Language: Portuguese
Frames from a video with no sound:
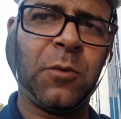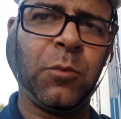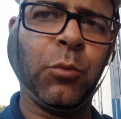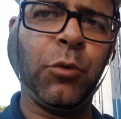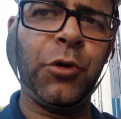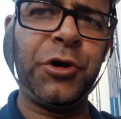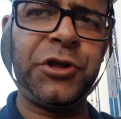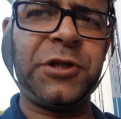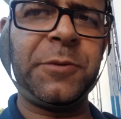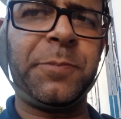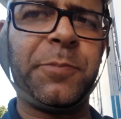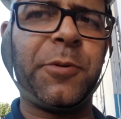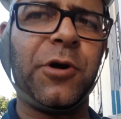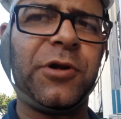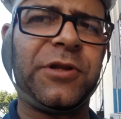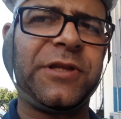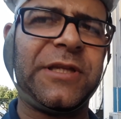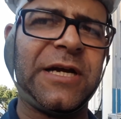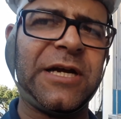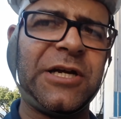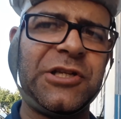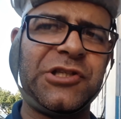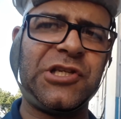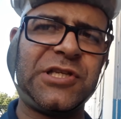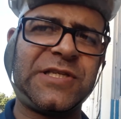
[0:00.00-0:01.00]
muito
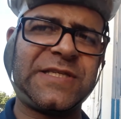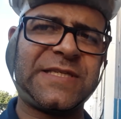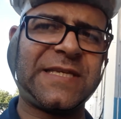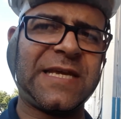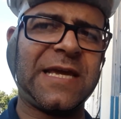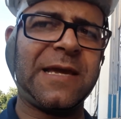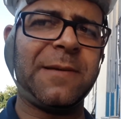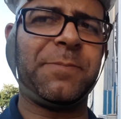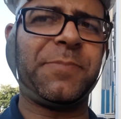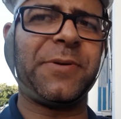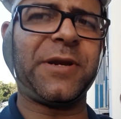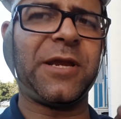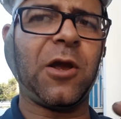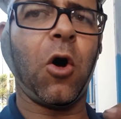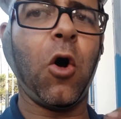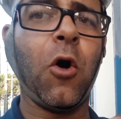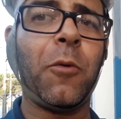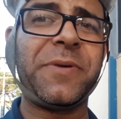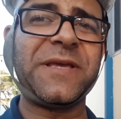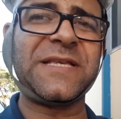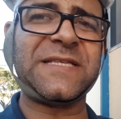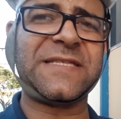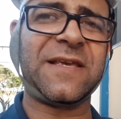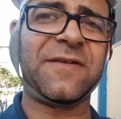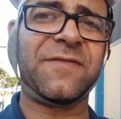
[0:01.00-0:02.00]
importante sempre
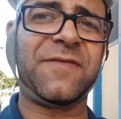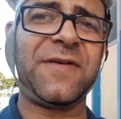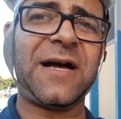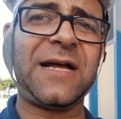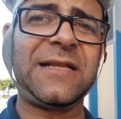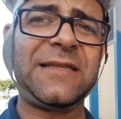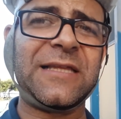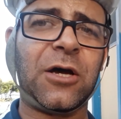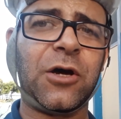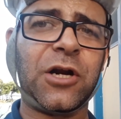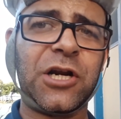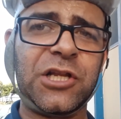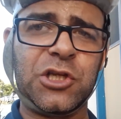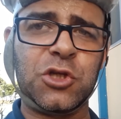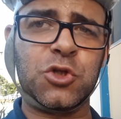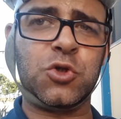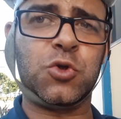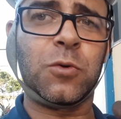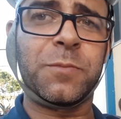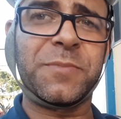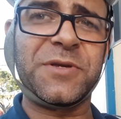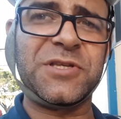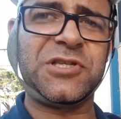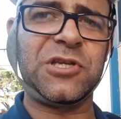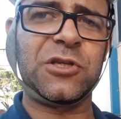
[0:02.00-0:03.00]
observar na hora de
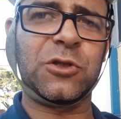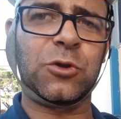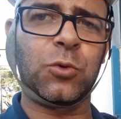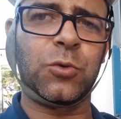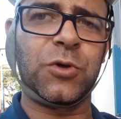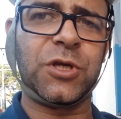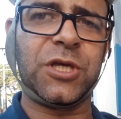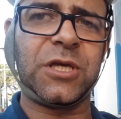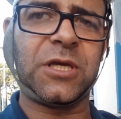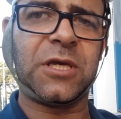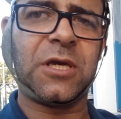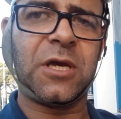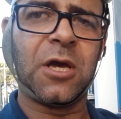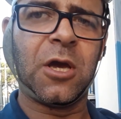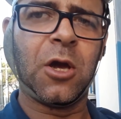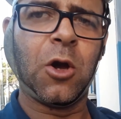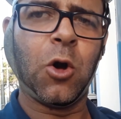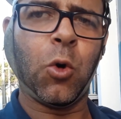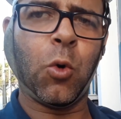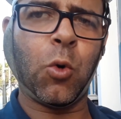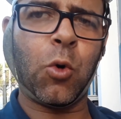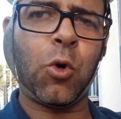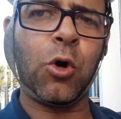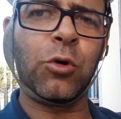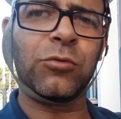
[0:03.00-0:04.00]
substituir
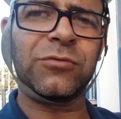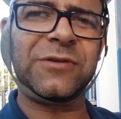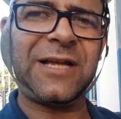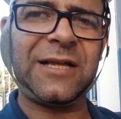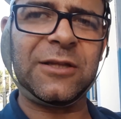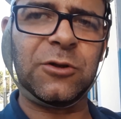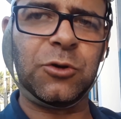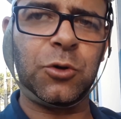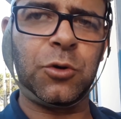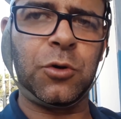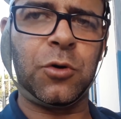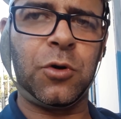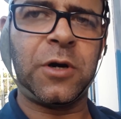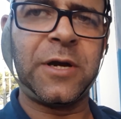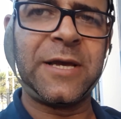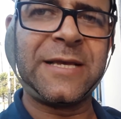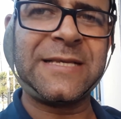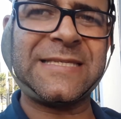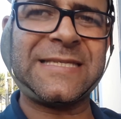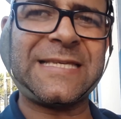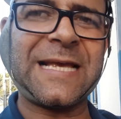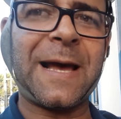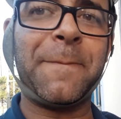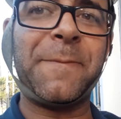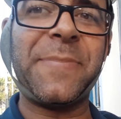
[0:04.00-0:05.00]
um contator,
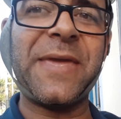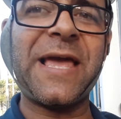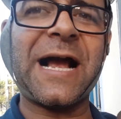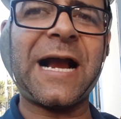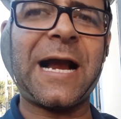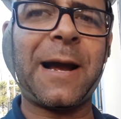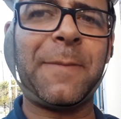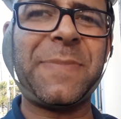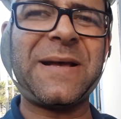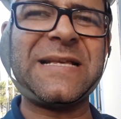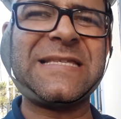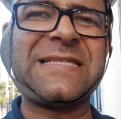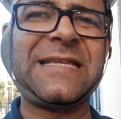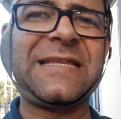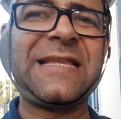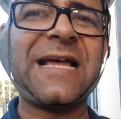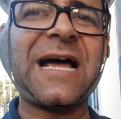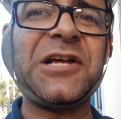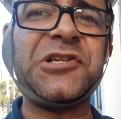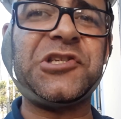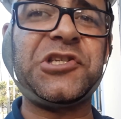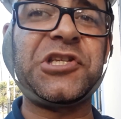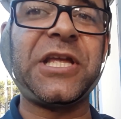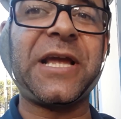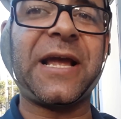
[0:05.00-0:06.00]
saber a
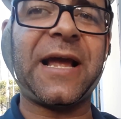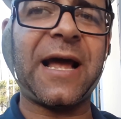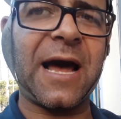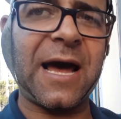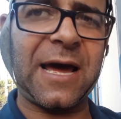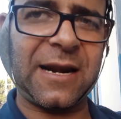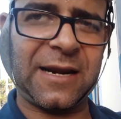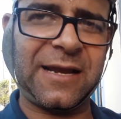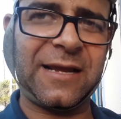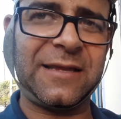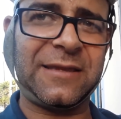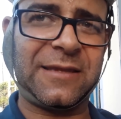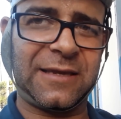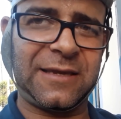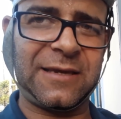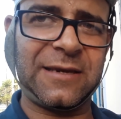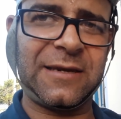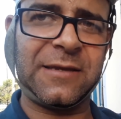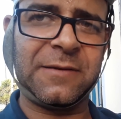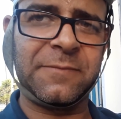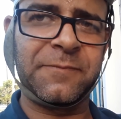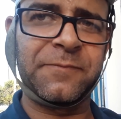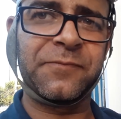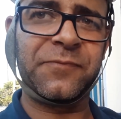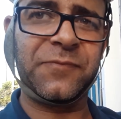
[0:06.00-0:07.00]
capacidade de carga
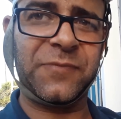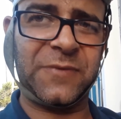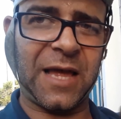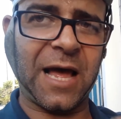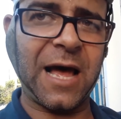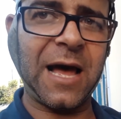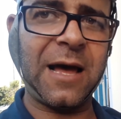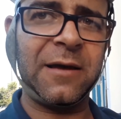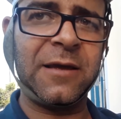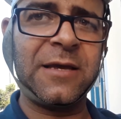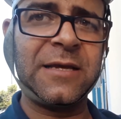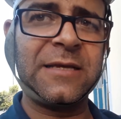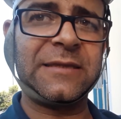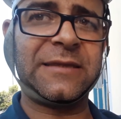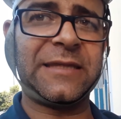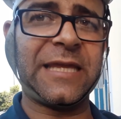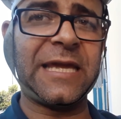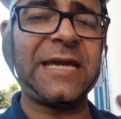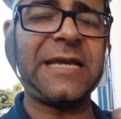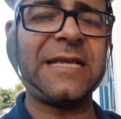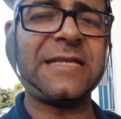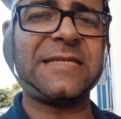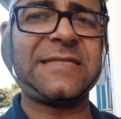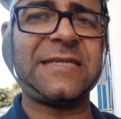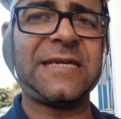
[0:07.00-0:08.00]
dele, tá?
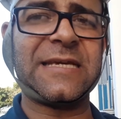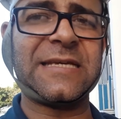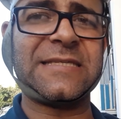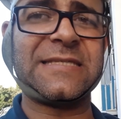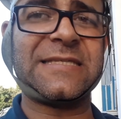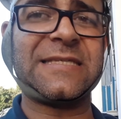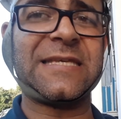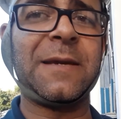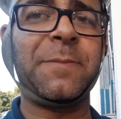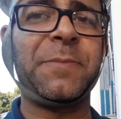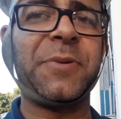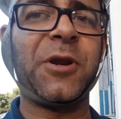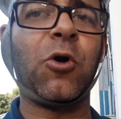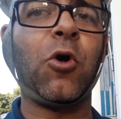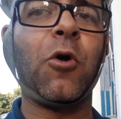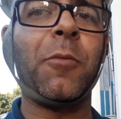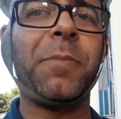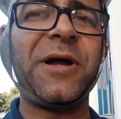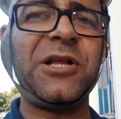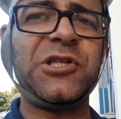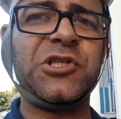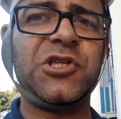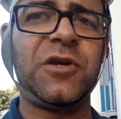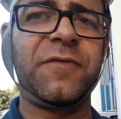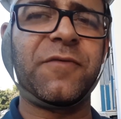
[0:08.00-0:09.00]
Tem que ser sempre
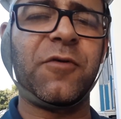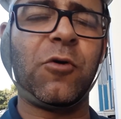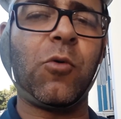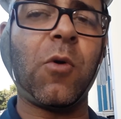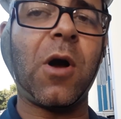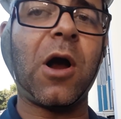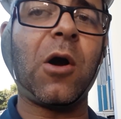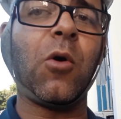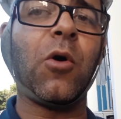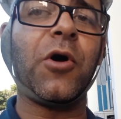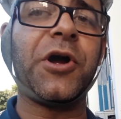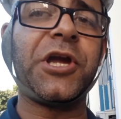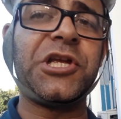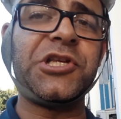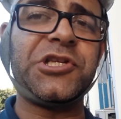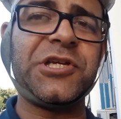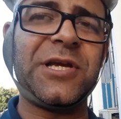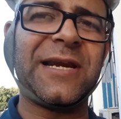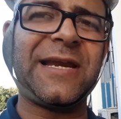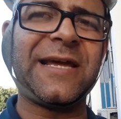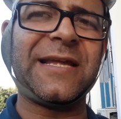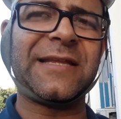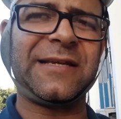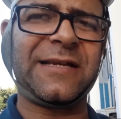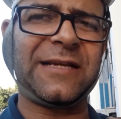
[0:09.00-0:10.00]
compatível com a corrente
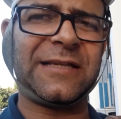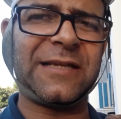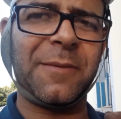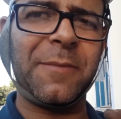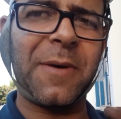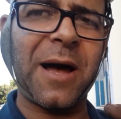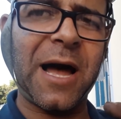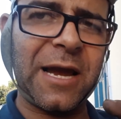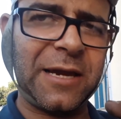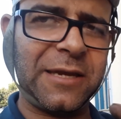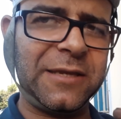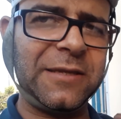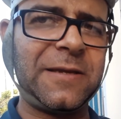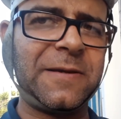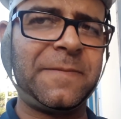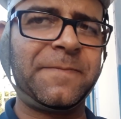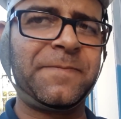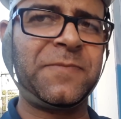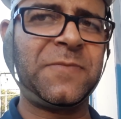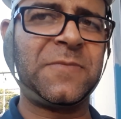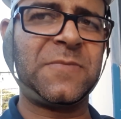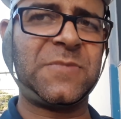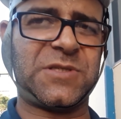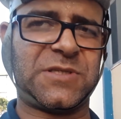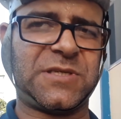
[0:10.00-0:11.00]
elétrica da máquina,
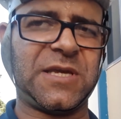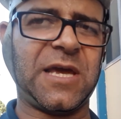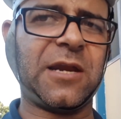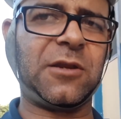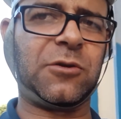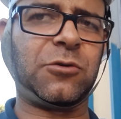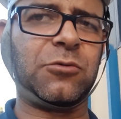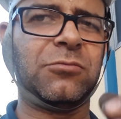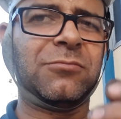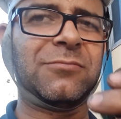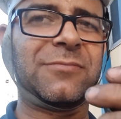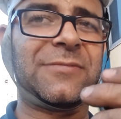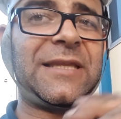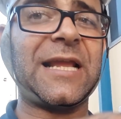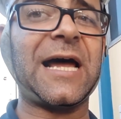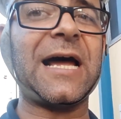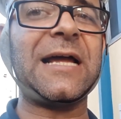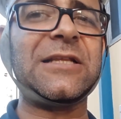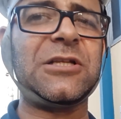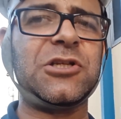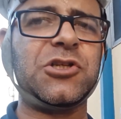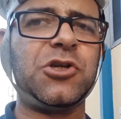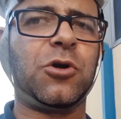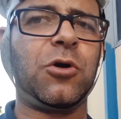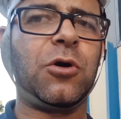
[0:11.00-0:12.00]
certo?
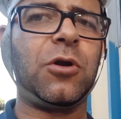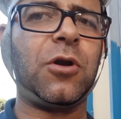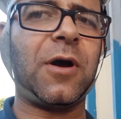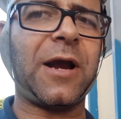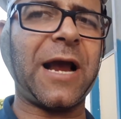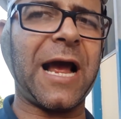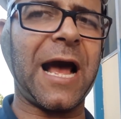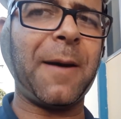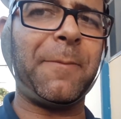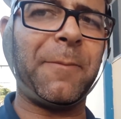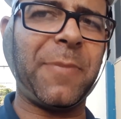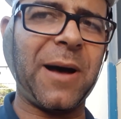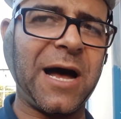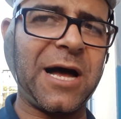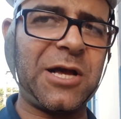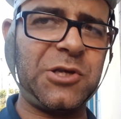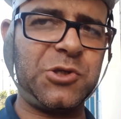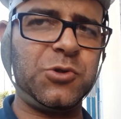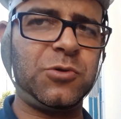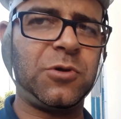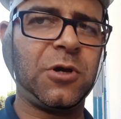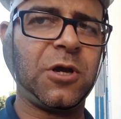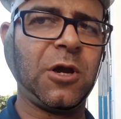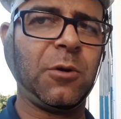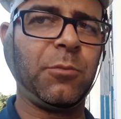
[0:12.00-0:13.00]
Nada de colocar
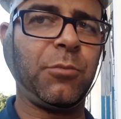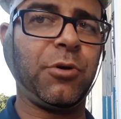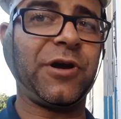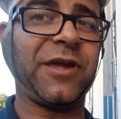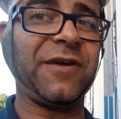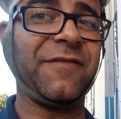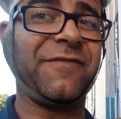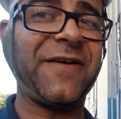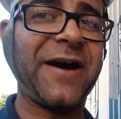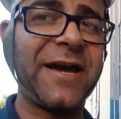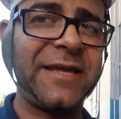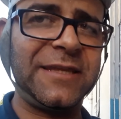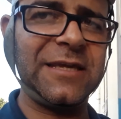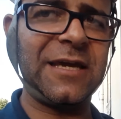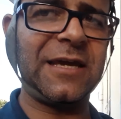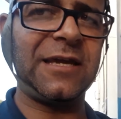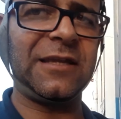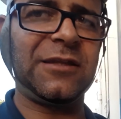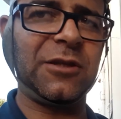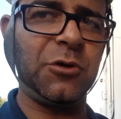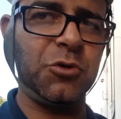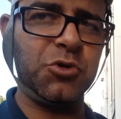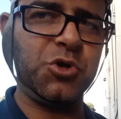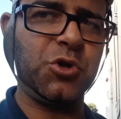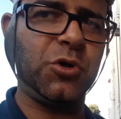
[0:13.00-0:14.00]
abaixo, porque vai
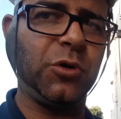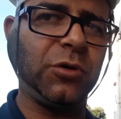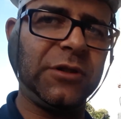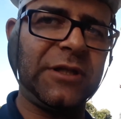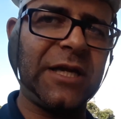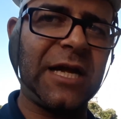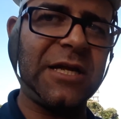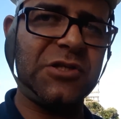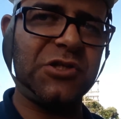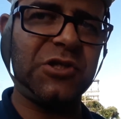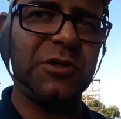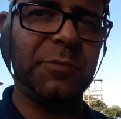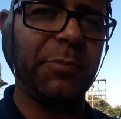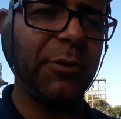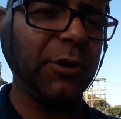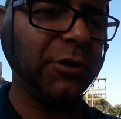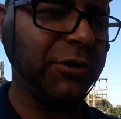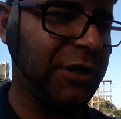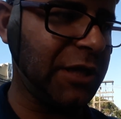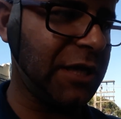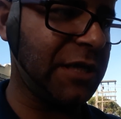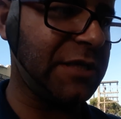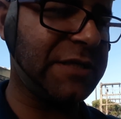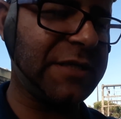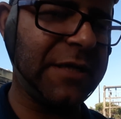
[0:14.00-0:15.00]
derreter os contatos de
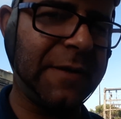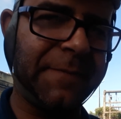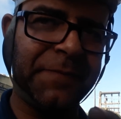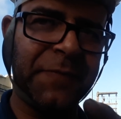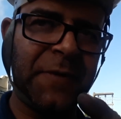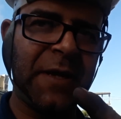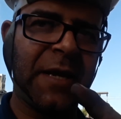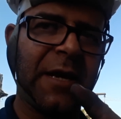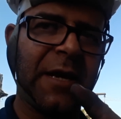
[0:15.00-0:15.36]
potência.